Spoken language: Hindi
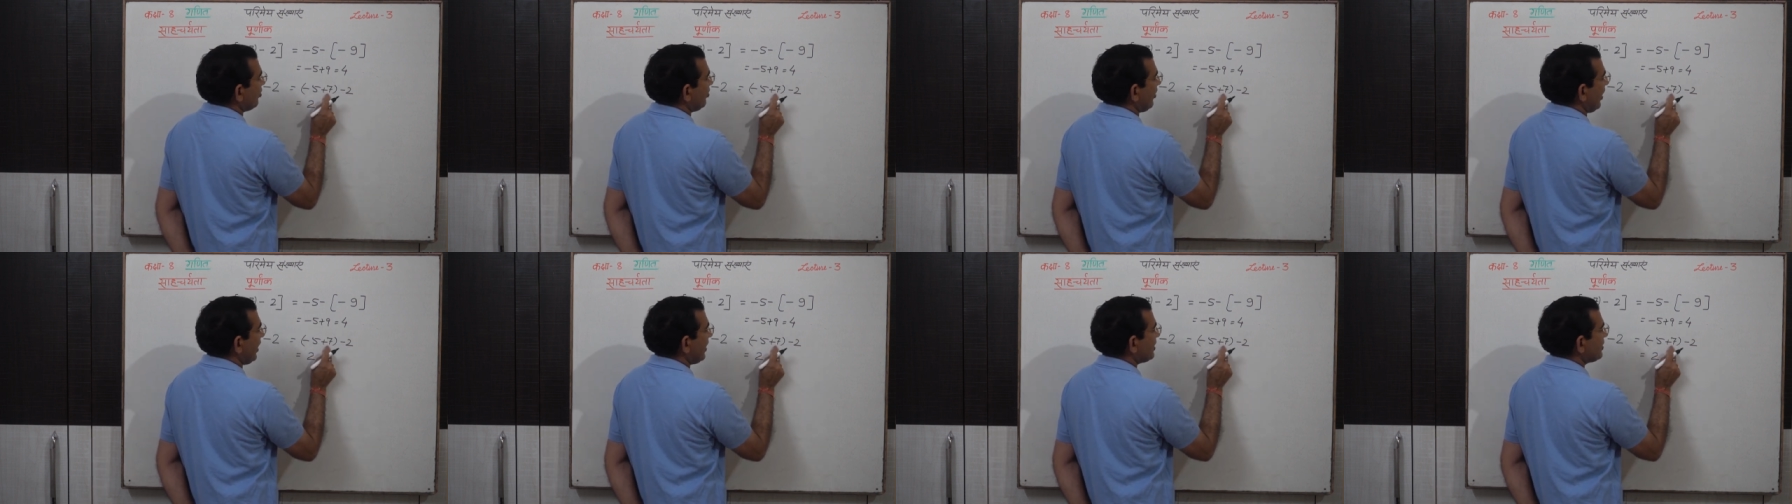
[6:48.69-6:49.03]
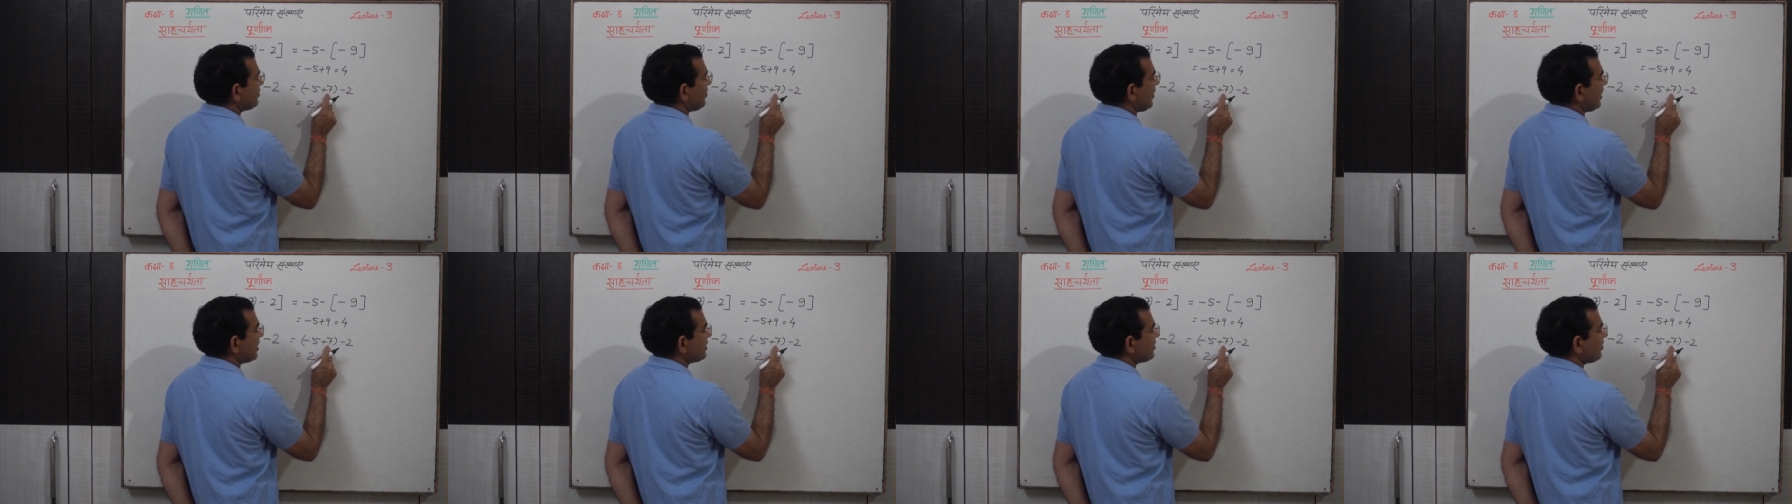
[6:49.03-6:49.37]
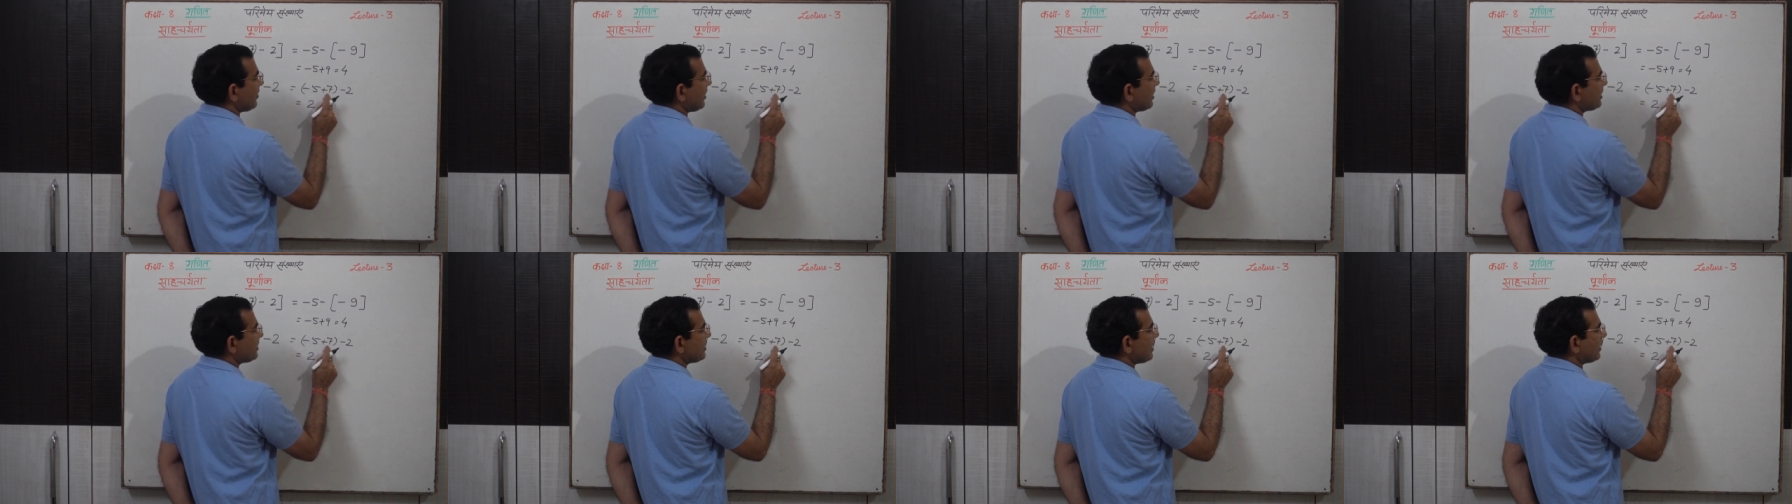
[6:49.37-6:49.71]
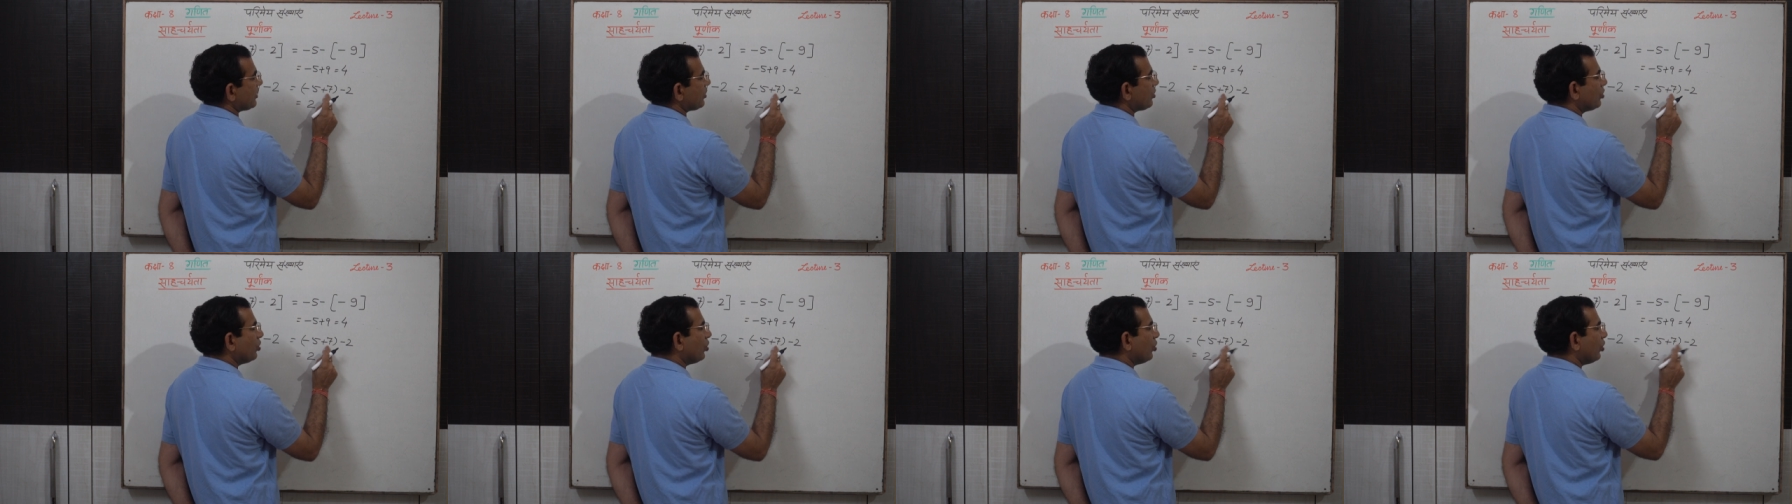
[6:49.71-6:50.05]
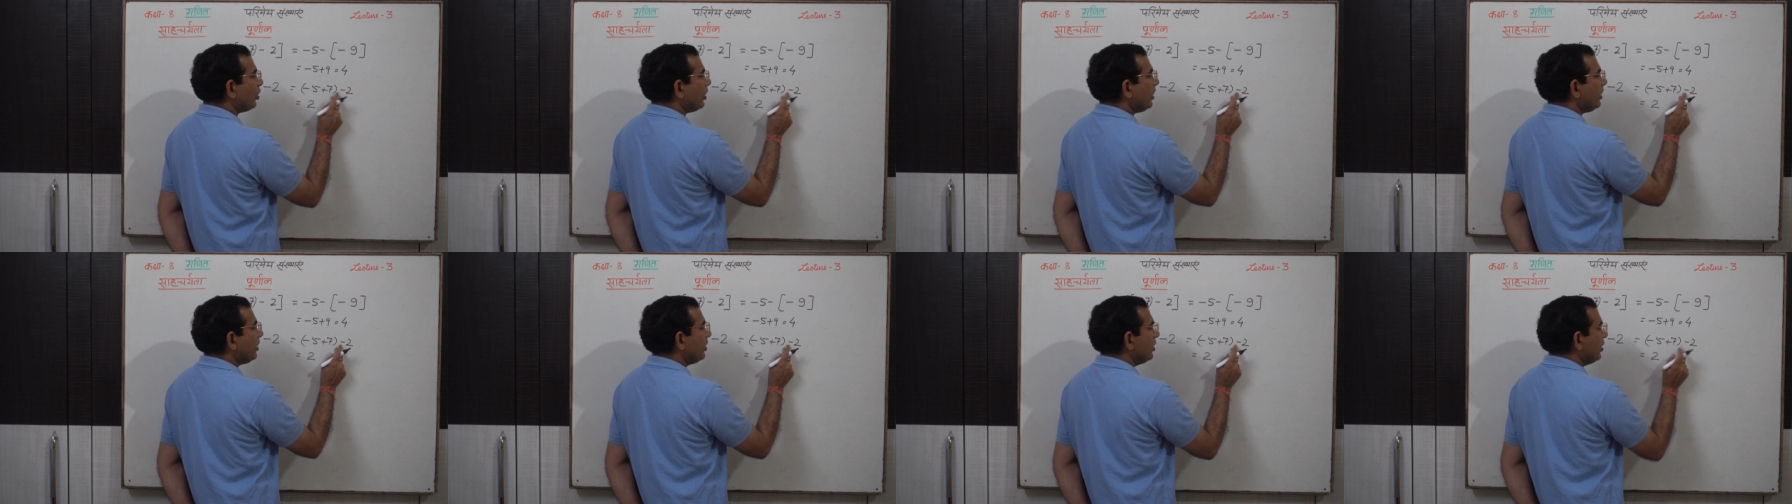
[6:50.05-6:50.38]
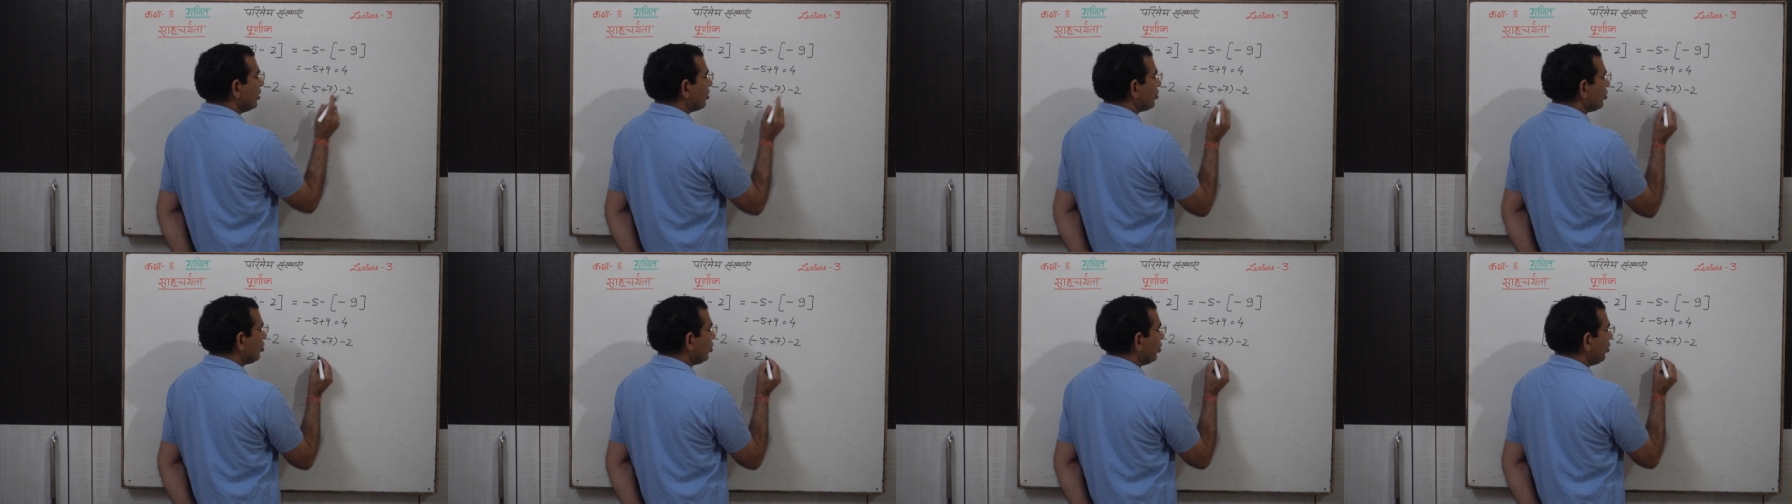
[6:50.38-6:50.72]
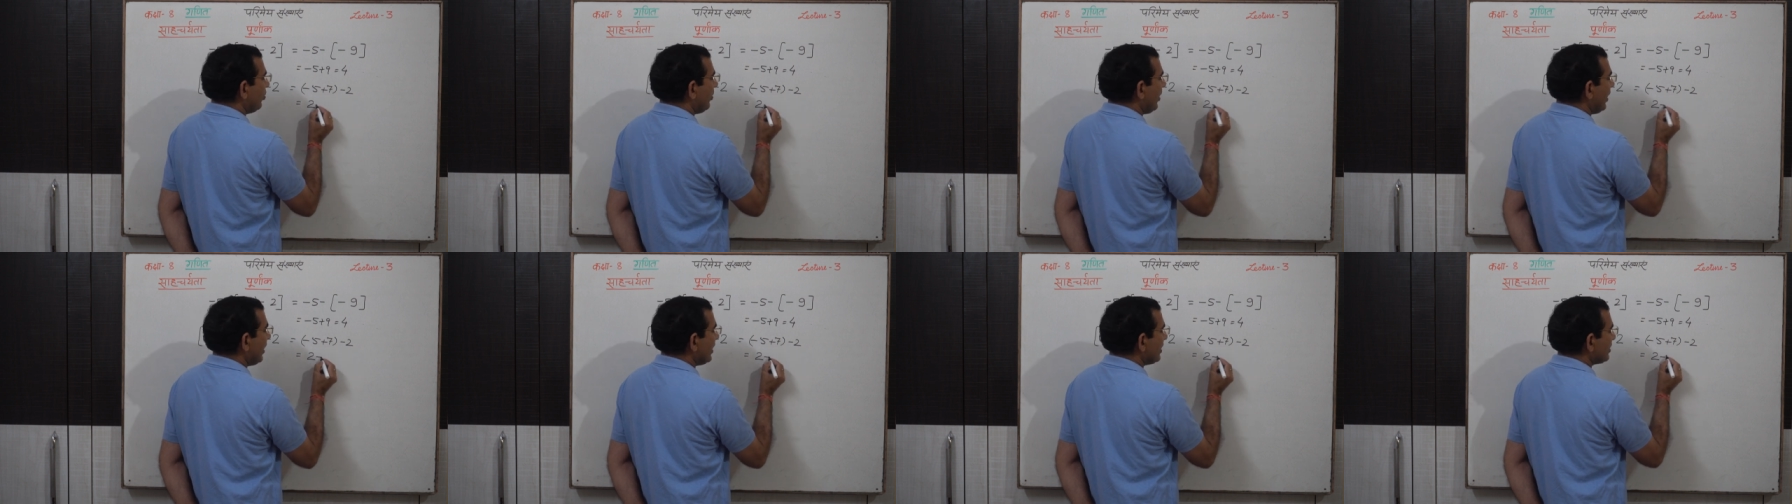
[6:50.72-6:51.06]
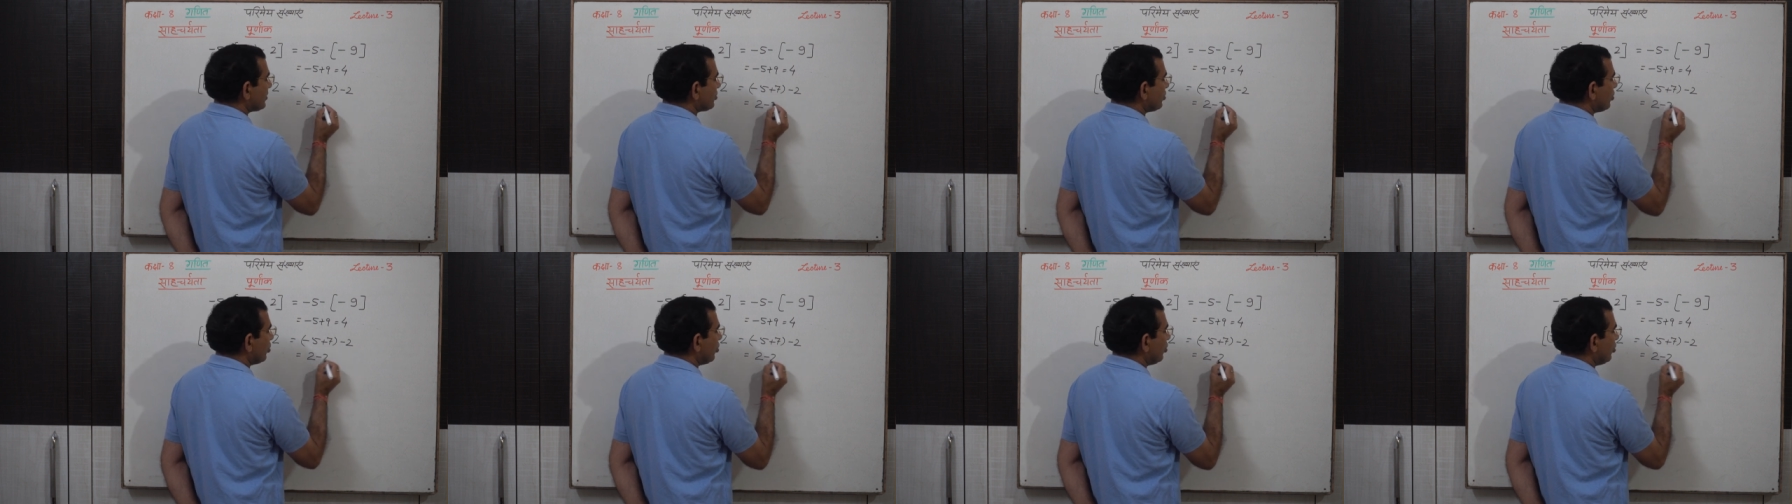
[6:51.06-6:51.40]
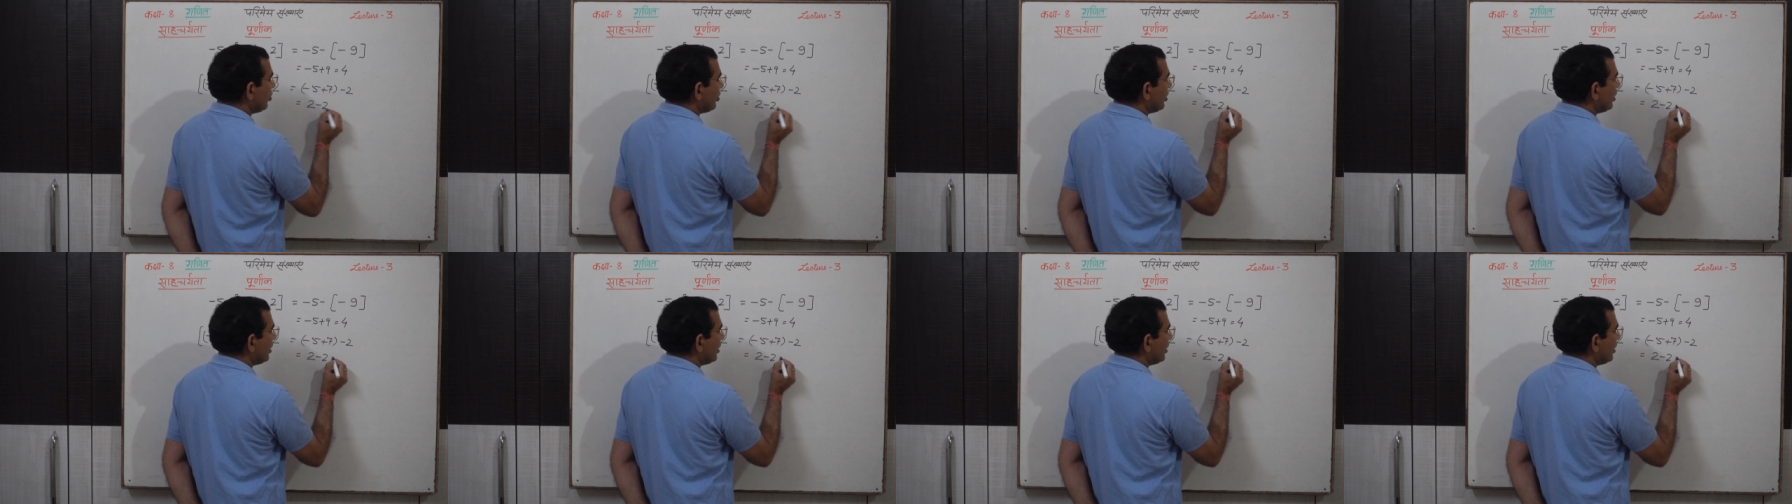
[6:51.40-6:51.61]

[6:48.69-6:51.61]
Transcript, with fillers: माइनस पाँच प्लस सात दो हो गया दो माइनस दो